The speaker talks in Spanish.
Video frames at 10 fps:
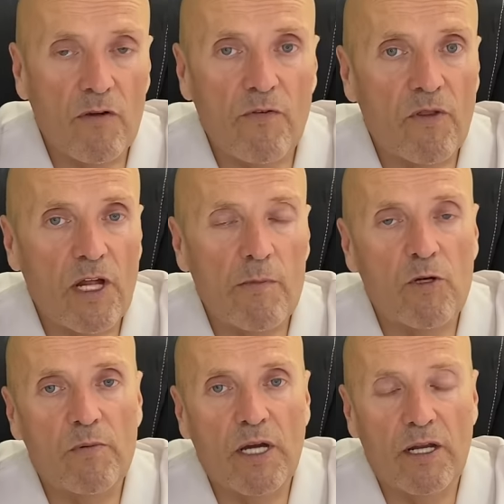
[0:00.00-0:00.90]
que funciona
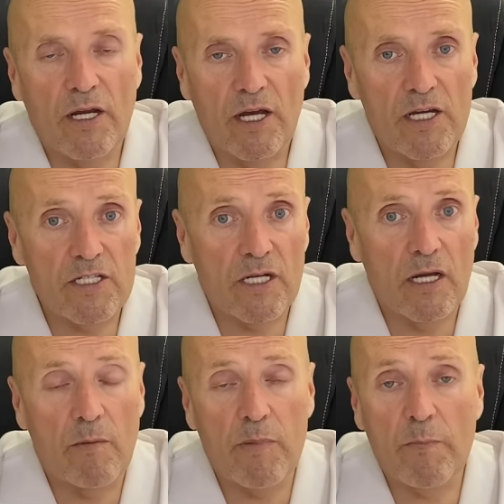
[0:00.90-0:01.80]
muy bien es
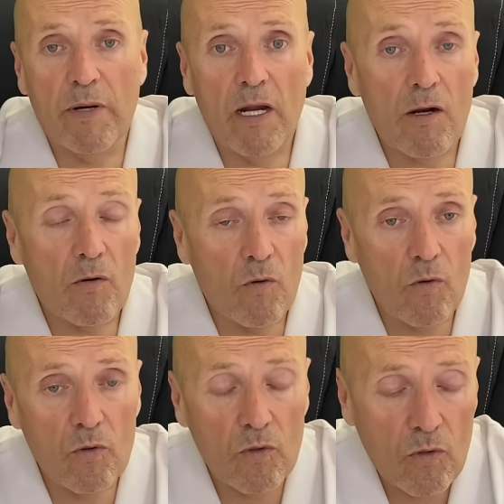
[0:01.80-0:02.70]
eh, preparar
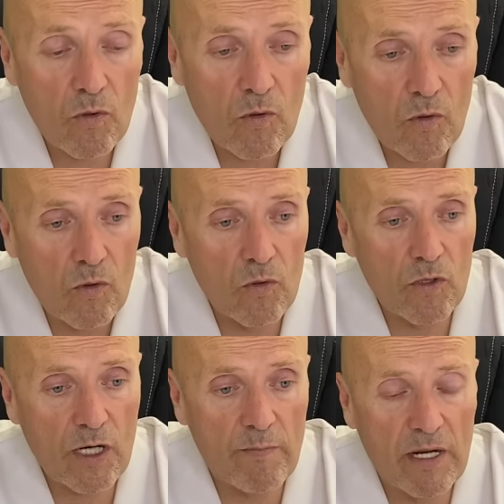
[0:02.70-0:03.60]
un,
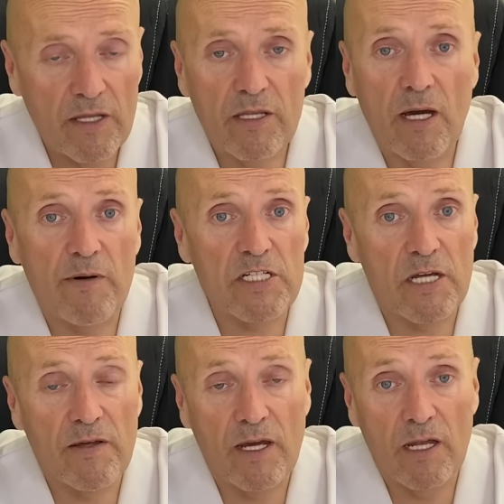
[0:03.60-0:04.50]
repelente a
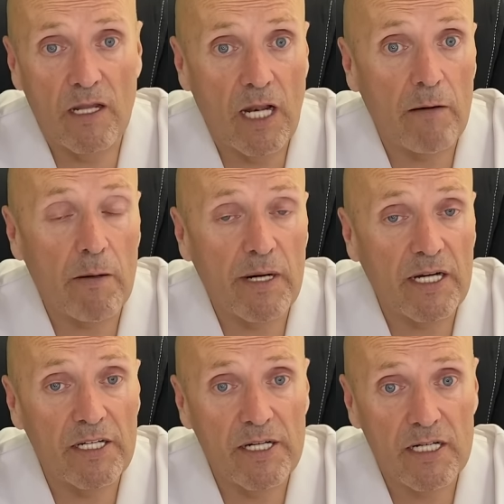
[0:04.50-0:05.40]
base de
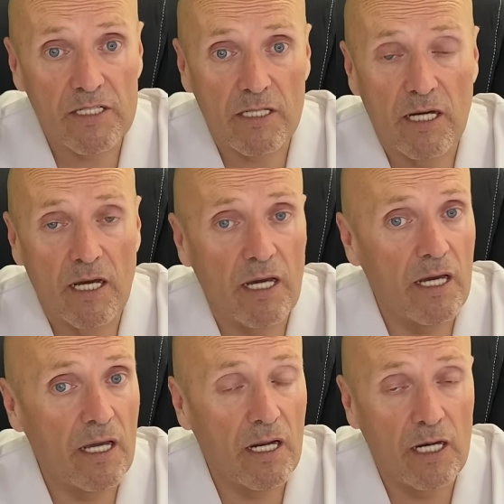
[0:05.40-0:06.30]
lavavajillas,
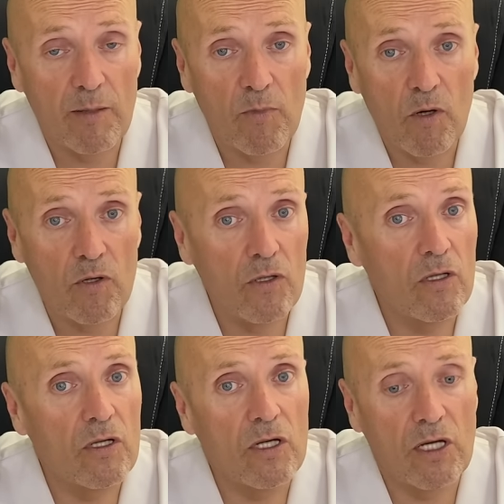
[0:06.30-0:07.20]
eh, limón
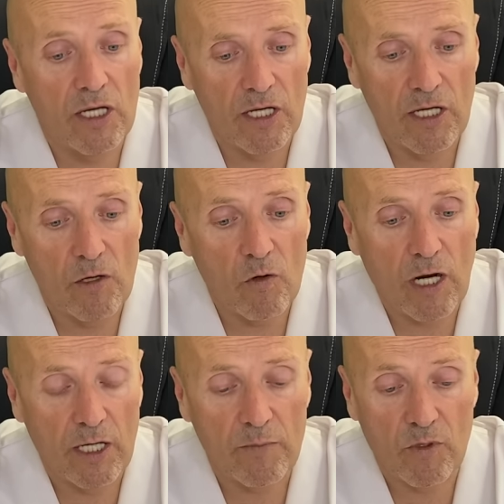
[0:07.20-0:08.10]
y
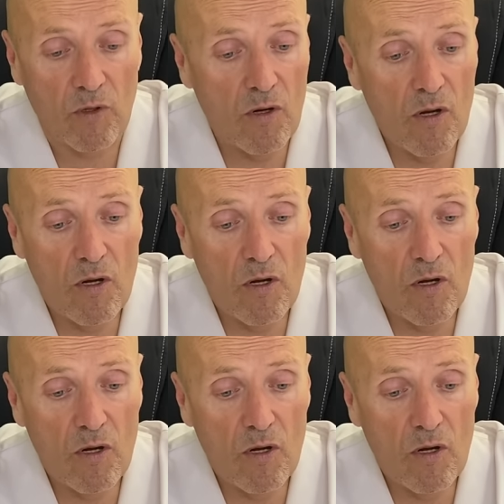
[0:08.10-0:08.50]
eucalipto.